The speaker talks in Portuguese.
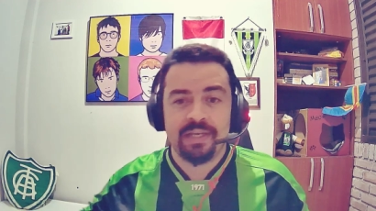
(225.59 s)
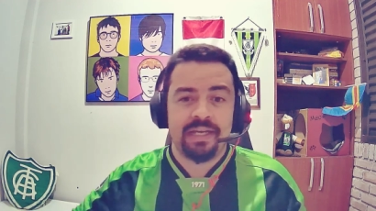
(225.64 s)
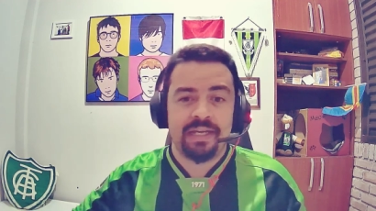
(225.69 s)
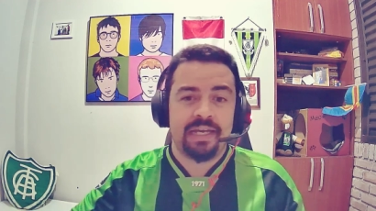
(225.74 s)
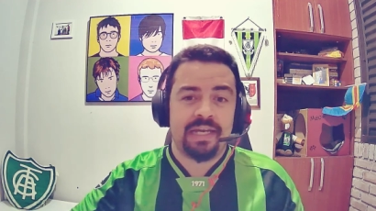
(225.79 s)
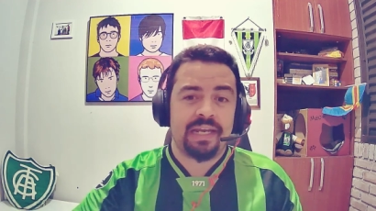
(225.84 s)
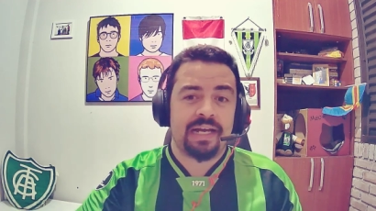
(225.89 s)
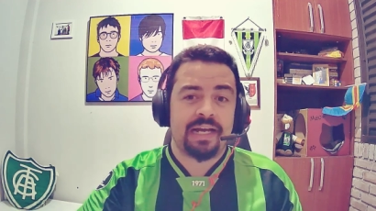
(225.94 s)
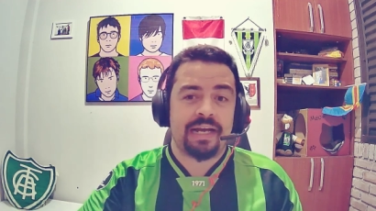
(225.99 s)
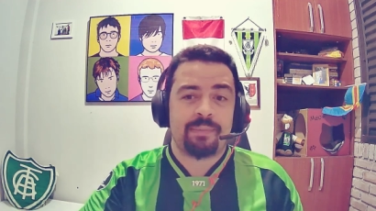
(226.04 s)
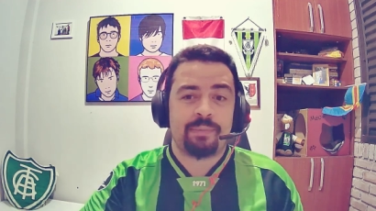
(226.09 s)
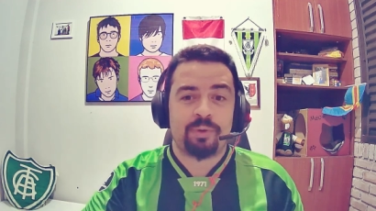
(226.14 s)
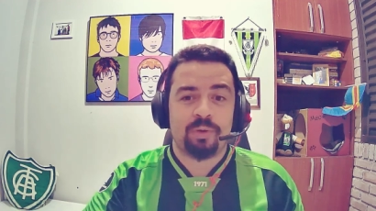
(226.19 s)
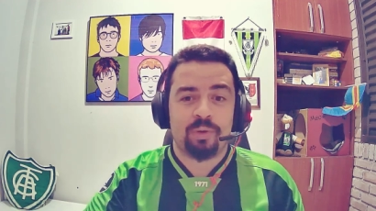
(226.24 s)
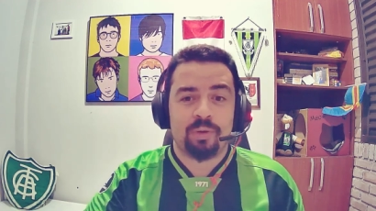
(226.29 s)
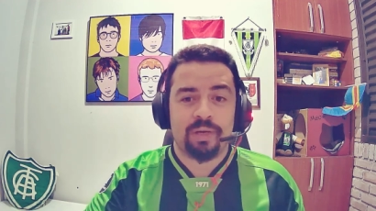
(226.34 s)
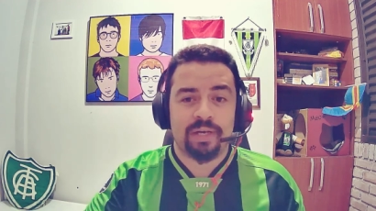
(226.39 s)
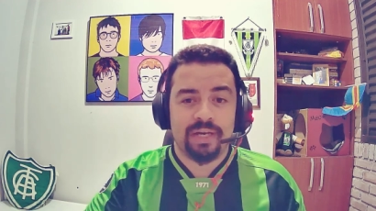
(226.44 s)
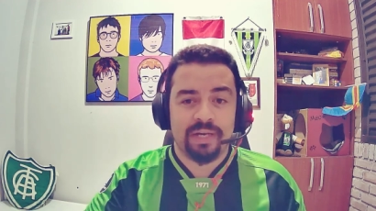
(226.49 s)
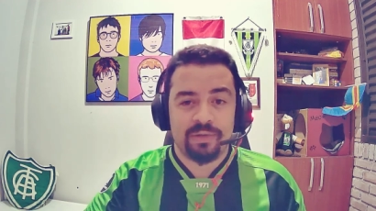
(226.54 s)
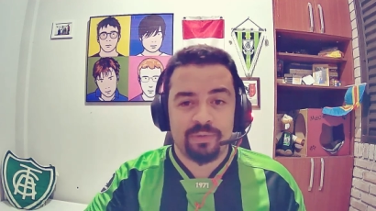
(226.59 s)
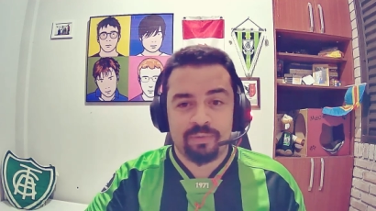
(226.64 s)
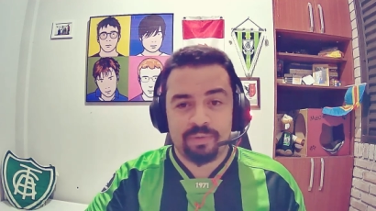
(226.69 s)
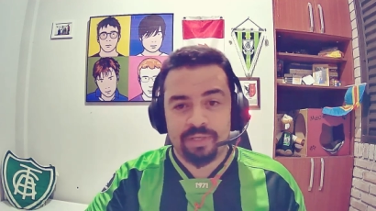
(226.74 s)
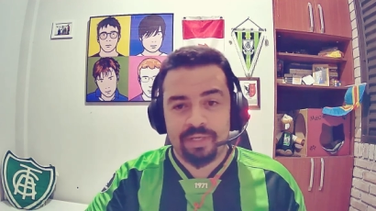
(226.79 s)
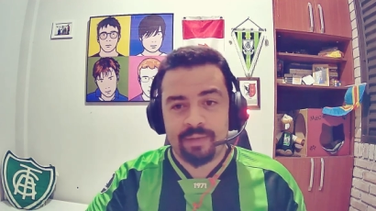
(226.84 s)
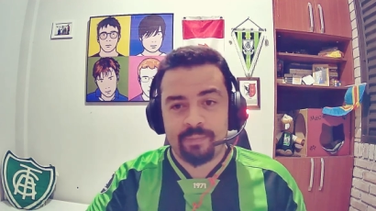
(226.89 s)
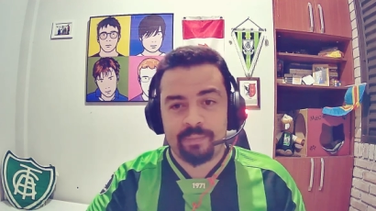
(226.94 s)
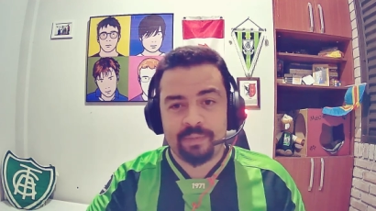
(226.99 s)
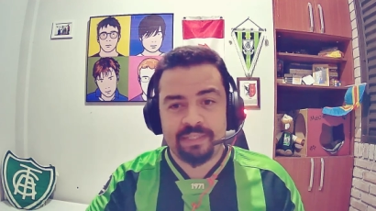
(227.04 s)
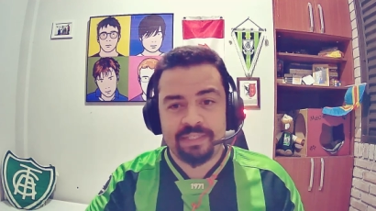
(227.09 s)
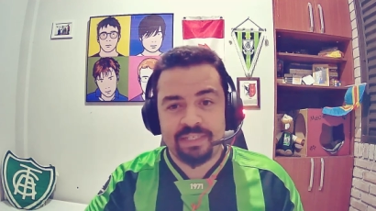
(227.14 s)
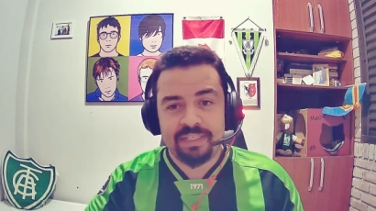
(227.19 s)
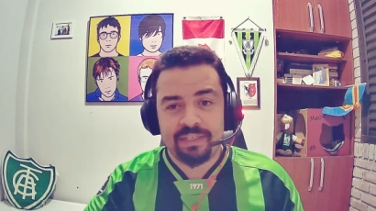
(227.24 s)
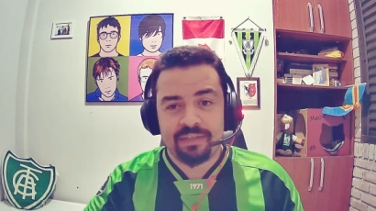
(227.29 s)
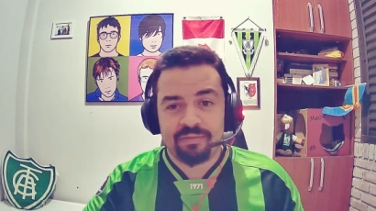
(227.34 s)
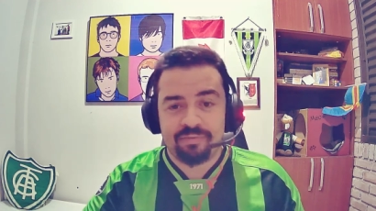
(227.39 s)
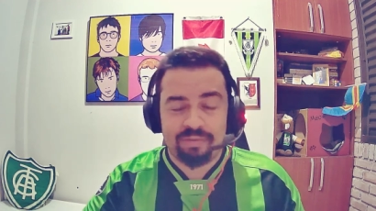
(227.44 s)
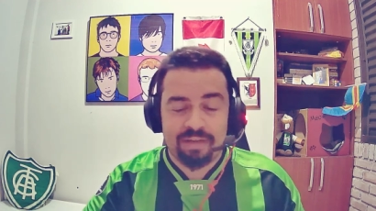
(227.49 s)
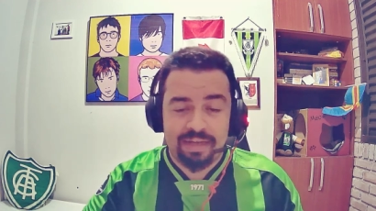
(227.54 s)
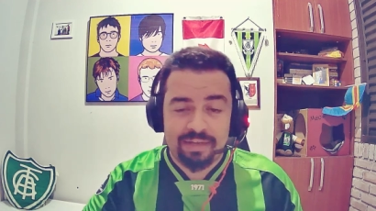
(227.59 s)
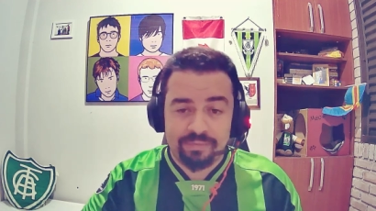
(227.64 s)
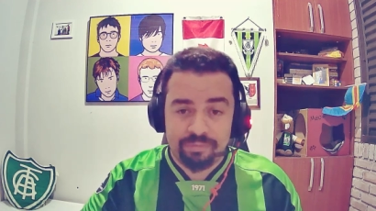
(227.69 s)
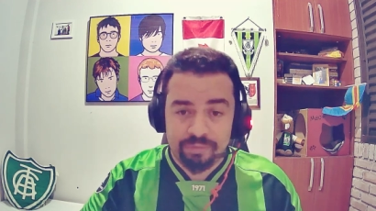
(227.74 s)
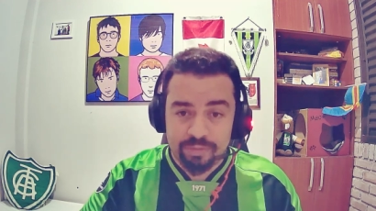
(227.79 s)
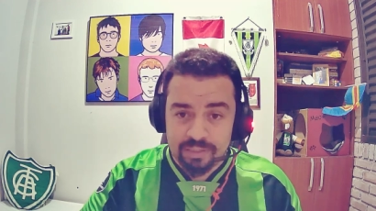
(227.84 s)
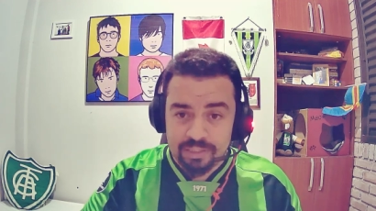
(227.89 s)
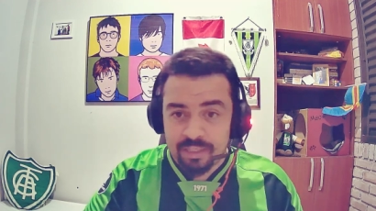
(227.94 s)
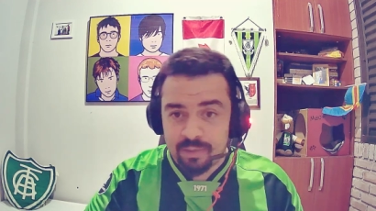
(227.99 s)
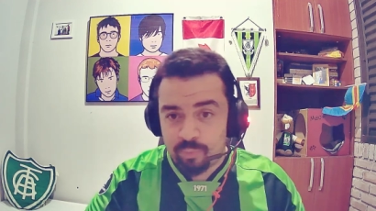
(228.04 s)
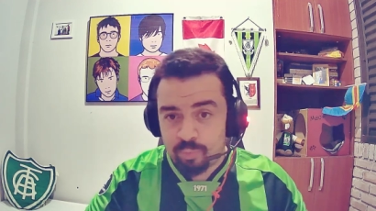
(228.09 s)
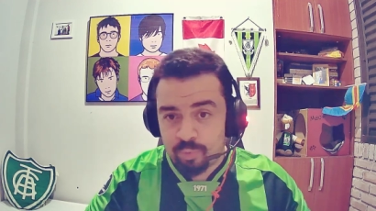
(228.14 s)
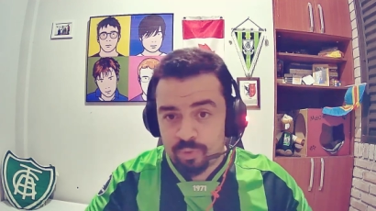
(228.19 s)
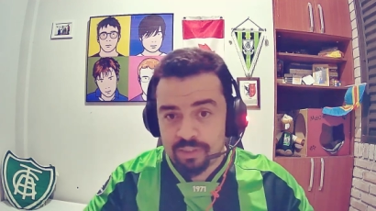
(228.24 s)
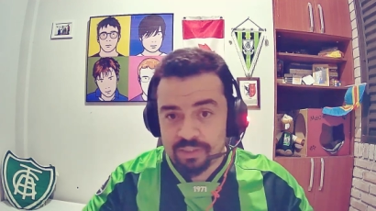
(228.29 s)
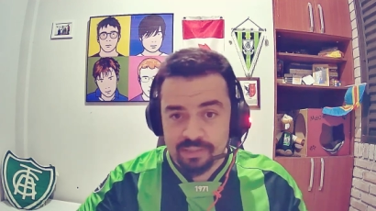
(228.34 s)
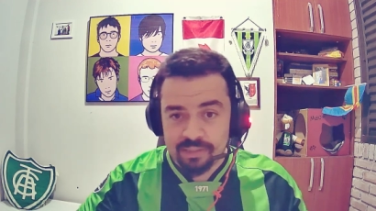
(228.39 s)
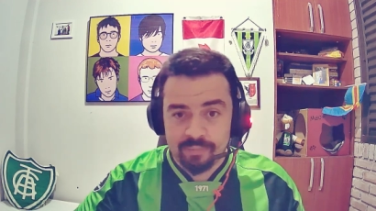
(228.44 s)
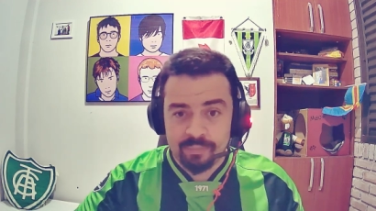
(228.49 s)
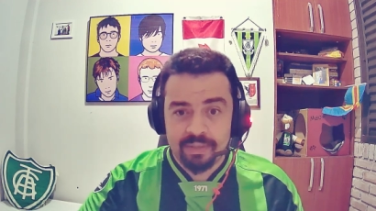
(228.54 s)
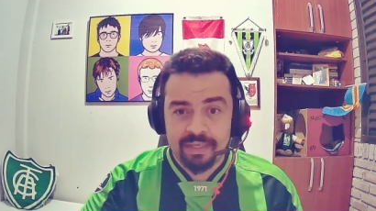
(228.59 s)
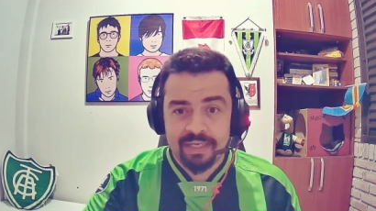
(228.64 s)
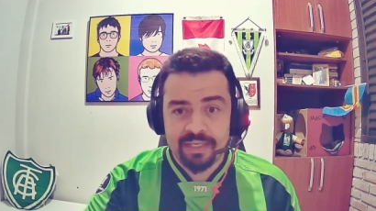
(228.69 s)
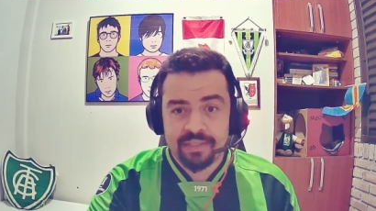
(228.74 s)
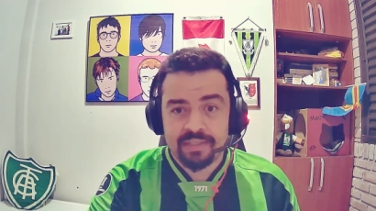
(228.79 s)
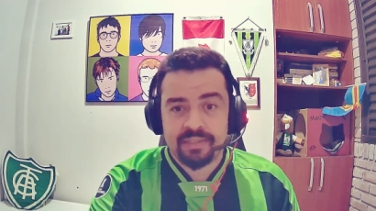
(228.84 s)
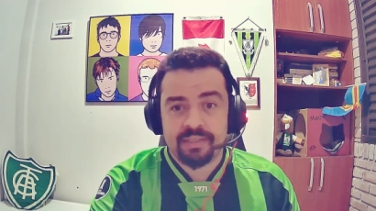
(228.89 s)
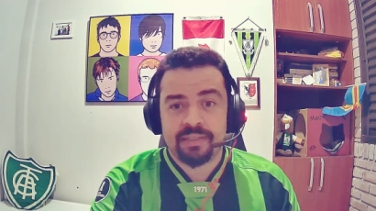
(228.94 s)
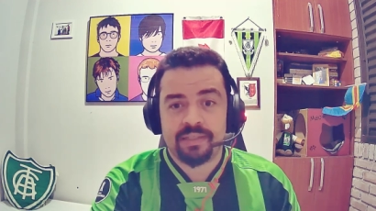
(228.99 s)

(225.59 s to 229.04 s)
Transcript: Ele acaba colocando né, Pedrinho, Flávio em campo ali também,